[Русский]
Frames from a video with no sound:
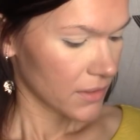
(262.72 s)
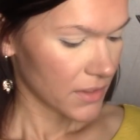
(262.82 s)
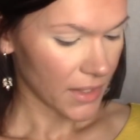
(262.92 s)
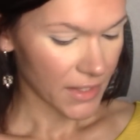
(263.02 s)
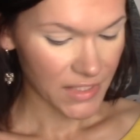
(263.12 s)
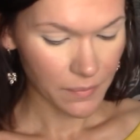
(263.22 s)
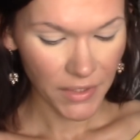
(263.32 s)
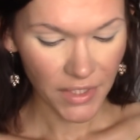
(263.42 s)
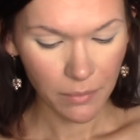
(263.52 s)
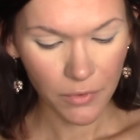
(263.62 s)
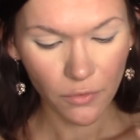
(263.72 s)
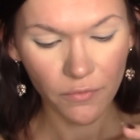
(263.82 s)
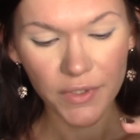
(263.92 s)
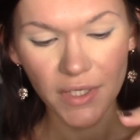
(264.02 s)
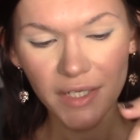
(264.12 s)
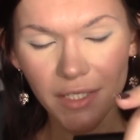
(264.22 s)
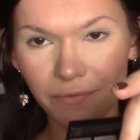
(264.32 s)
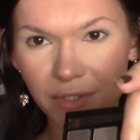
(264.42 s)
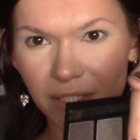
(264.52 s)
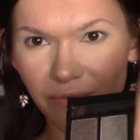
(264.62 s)
Так, теперь я беру вот этот
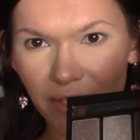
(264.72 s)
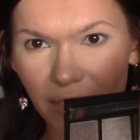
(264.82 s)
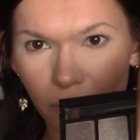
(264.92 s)
вот цвет,